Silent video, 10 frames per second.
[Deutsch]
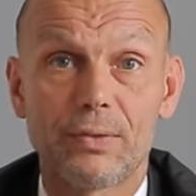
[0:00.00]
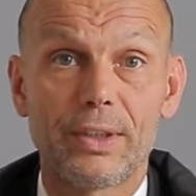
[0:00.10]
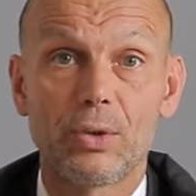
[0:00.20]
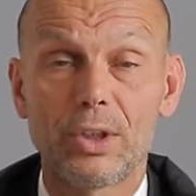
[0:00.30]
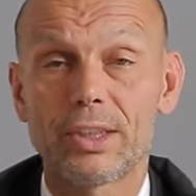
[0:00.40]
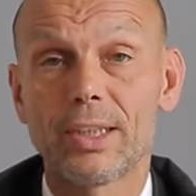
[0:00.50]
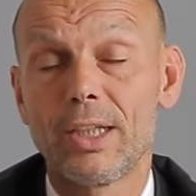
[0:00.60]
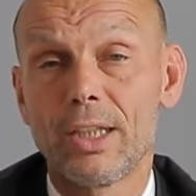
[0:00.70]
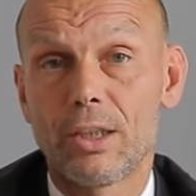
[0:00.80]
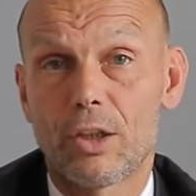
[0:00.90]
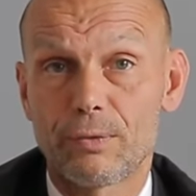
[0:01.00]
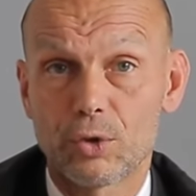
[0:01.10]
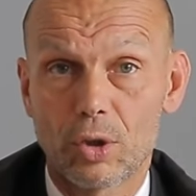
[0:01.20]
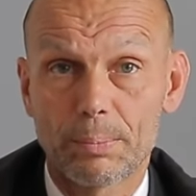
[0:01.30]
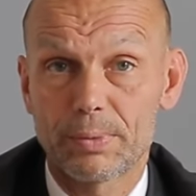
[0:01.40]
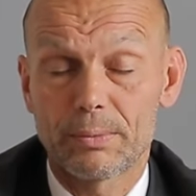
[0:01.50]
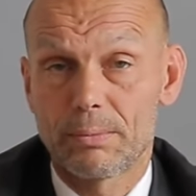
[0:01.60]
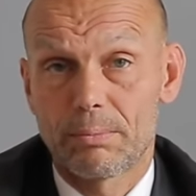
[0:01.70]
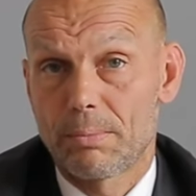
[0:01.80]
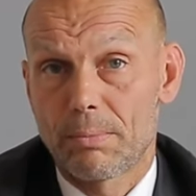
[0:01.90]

Also wenn du dich auf einen Job